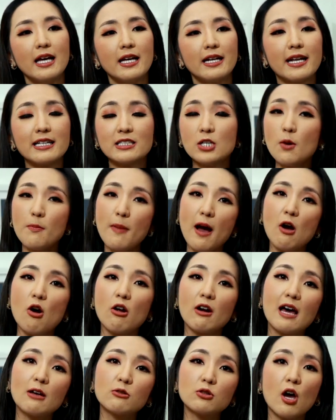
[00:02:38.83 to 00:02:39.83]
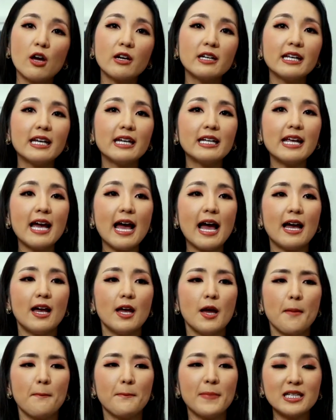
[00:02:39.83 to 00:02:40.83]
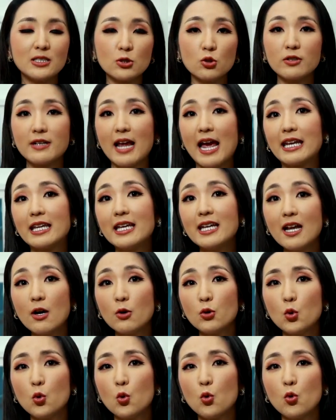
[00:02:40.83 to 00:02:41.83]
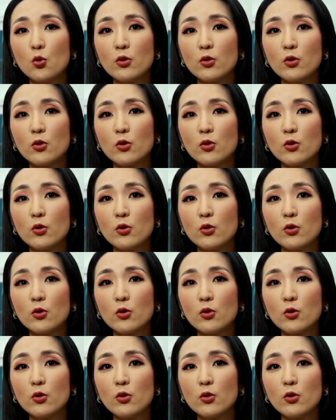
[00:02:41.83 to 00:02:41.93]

ในช่องปากของเราตอนนี้เนี่ยมีจุดไหนที่เราดู